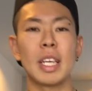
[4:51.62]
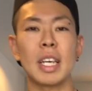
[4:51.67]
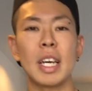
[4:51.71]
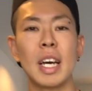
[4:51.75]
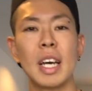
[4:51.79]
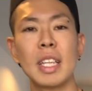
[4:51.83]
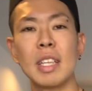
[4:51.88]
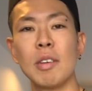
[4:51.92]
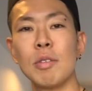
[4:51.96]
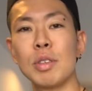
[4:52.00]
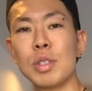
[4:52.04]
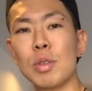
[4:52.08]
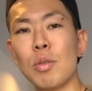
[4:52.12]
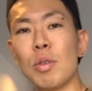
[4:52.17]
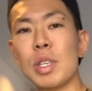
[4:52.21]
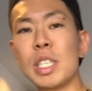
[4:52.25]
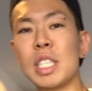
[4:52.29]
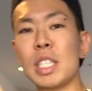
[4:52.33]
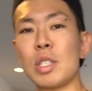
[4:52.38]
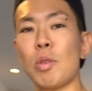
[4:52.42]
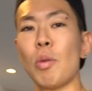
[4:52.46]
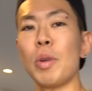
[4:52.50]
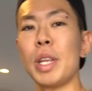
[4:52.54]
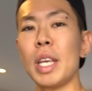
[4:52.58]
に体を少
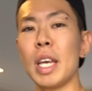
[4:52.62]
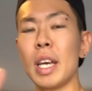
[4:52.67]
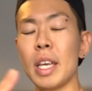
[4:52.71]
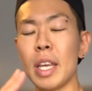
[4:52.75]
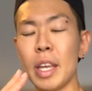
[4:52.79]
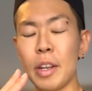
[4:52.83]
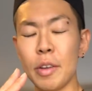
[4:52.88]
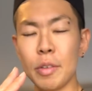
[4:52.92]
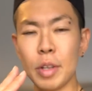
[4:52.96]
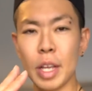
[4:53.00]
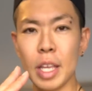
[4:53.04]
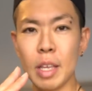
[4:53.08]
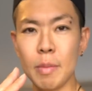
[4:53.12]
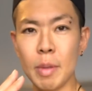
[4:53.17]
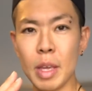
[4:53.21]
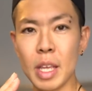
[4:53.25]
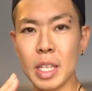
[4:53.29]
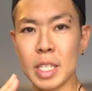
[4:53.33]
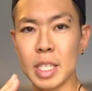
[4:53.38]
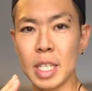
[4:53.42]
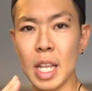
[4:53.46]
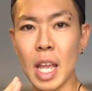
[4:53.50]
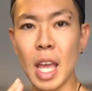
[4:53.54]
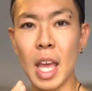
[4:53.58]
し反り上げるような
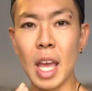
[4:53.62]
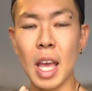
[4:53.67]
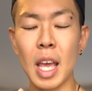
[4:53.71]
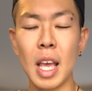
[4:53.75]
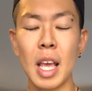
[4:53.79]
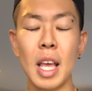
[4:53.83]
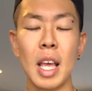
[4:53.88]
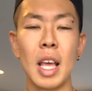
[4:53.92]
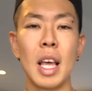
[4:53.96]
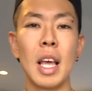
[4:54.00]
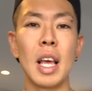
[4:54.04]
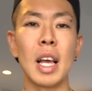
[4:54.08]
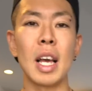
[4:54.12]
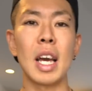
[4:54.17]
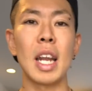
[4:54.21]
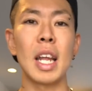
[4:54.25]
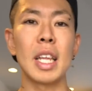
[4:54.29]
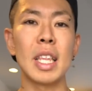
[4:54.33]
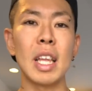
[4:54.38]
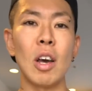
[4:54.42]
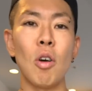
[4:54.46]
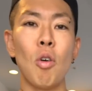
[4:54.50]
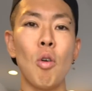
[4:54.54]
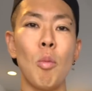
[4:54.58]
イメージで
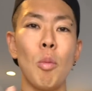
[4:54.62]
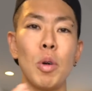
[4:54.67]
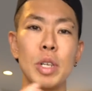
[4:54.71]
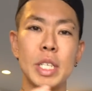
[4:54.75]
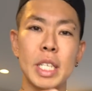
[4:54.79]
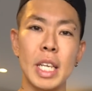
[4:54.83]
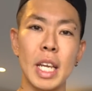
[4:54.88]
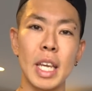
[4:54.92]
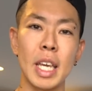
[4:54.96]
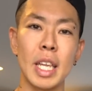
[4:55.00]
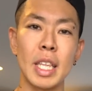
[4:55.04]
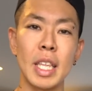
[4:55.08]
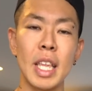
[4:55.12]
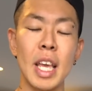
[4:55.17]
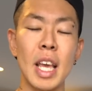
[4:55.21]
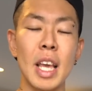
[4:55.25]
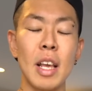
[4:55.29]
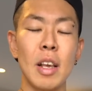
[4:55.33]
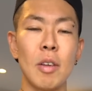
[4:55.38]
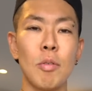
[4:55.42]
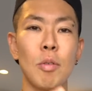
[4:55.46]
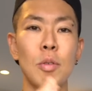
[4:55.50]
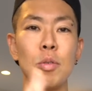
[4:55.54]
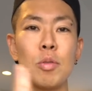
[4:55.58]
体を持ち上げ
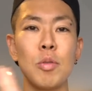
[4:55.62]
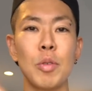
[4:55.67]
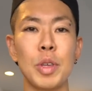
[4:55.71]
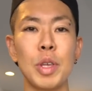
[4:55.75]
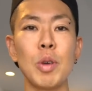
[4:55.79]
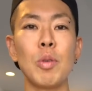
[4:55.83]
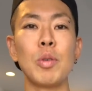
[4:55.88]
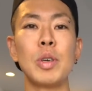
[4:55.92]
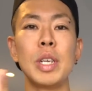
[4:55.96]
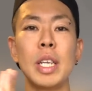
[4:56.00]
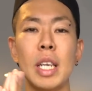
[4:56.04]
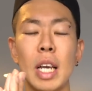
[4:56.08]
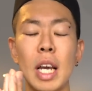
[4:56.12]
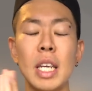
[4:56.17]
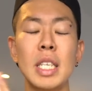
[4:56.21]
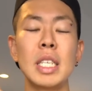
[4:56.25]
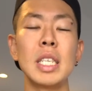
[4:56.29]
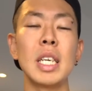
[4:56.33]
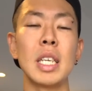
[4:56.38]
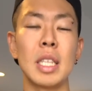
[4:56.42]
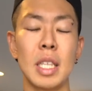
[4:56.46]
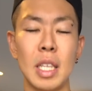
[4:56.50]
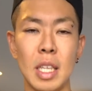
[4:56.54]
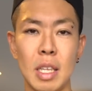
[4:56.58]
てこの動きを繰り返
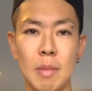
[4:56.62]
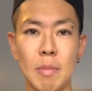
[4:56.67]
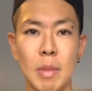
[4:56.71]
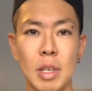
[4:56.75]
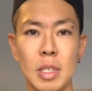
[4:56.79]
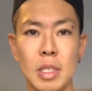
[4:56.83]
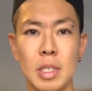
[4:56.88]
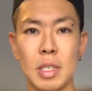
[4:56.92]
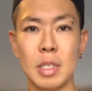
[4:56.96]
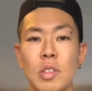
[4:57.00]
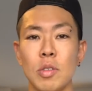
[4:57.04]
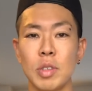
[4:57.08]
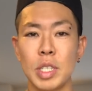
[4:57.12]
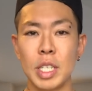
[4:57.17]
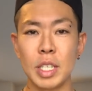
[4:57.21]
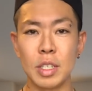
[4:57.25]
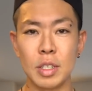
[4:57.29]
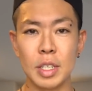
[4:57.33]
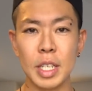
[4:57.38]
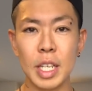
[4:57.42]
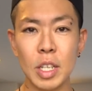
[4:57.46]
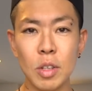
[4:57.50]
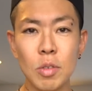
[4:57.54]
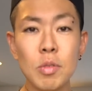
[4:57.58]
しやっていきますそして
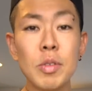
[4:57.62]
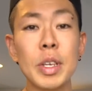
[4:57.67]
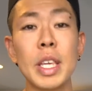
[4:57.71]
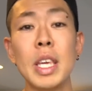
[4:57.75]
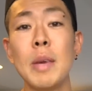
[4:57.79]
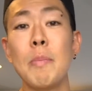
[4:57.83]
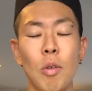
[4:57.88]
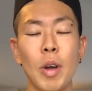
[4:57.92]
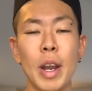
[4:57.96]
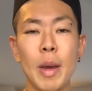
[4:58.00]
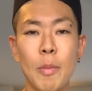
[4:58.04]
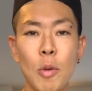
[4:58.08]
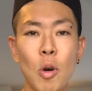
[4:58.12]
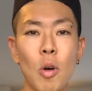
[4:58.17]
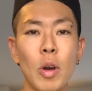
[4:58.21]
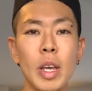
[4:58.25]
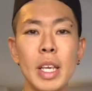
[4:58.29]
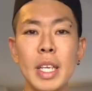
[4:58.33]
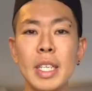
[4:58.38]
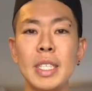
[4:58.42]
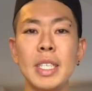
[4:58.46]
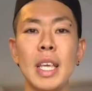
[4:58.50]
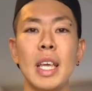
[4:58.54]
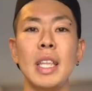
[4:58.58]
次の動きこれ
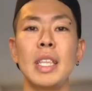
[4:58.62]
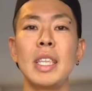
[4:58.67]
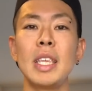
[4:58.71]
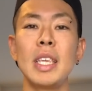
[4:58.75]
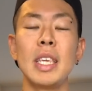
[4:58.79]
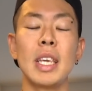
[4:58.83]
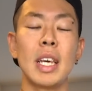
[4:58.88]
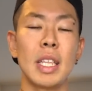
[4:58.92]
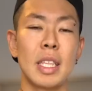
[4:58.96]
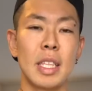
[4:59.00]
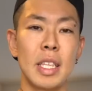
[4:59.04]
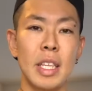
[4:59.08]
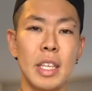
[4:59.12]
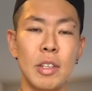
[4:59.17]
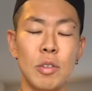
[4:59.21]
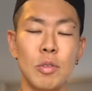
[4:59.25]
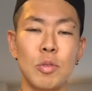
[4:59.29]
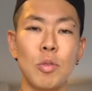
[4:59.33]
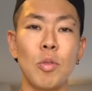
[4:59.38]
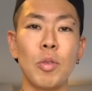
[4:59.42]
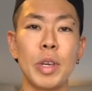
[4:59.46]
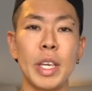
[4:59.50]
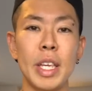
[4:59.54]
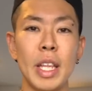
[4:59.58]
も以前にやってい
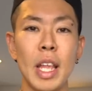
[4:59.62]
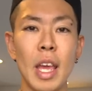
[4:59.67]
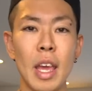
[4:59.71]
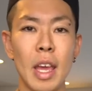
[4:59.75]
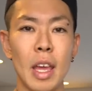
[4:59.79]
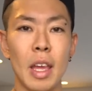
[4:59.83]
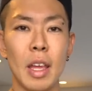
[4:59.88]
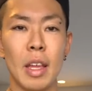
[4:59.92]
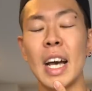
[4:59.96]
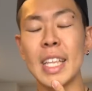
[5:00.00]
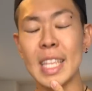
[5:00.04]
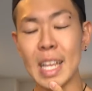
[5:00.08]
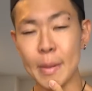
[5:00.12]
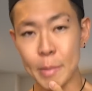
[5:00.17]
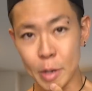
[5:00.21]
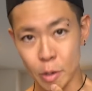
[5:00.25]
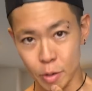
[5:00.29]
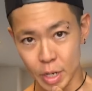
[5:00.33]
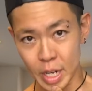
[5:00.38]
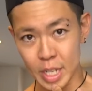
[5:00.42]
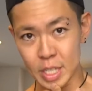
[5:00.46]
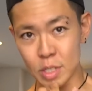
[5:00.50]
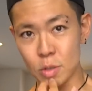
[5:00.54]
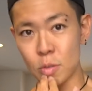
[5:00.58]
る動きで頭
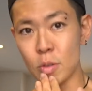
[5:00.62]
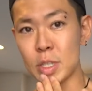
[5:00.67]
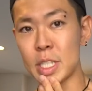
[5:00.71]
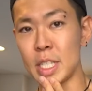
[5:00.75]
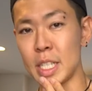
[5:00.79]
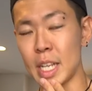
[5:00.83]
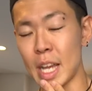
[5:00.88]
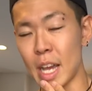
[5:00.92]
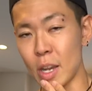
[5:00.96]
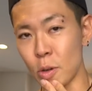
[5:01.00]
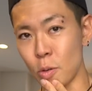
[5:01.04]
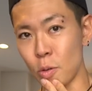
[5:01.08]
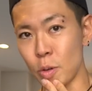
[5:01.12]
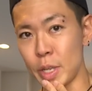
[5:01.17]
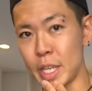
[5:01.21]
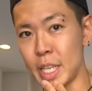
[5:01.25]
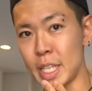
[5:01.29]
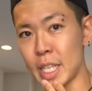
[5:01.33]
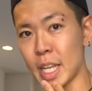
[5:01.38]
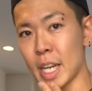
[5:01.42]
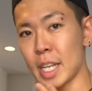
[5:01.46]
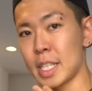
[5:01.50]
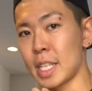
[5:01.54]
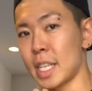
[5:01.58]
をね少しね顎を引
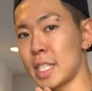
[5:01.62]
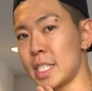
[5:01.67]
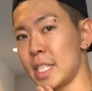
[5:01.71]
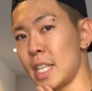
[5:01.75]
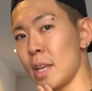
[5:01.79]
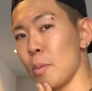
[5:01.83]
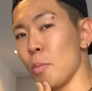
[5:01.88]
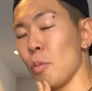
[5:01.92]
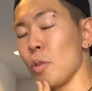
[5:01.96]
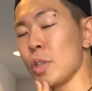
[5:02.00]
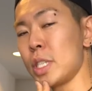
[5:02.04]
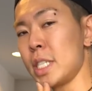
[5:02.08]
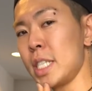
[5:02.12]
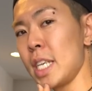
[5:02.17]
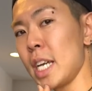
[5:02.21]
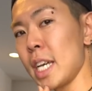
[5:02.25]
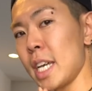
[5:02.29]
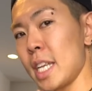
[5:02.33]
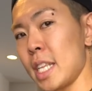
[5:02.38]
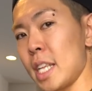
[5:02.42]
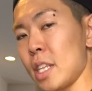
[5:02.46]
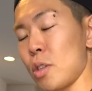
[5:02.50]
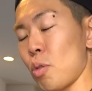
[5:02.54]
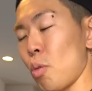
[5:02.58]
いた形で持ち上
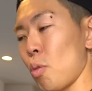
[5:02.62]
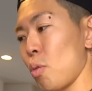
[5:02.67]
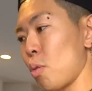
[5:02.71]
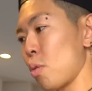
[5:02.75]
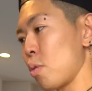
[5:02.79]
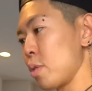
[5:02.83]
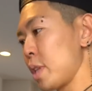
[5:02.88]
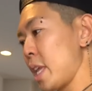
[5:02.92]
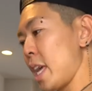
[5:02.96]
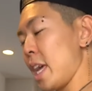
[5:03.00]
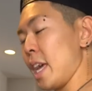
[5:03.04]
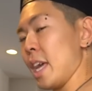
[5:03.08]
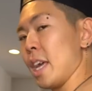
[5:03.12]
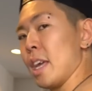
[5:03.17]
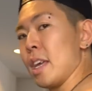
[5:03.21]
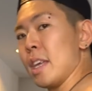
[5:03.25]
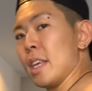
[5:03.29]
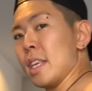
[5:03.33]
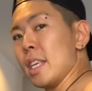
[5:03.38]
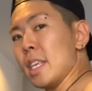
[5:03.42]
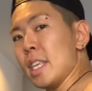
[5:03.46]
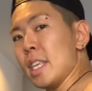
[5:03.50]
げたところで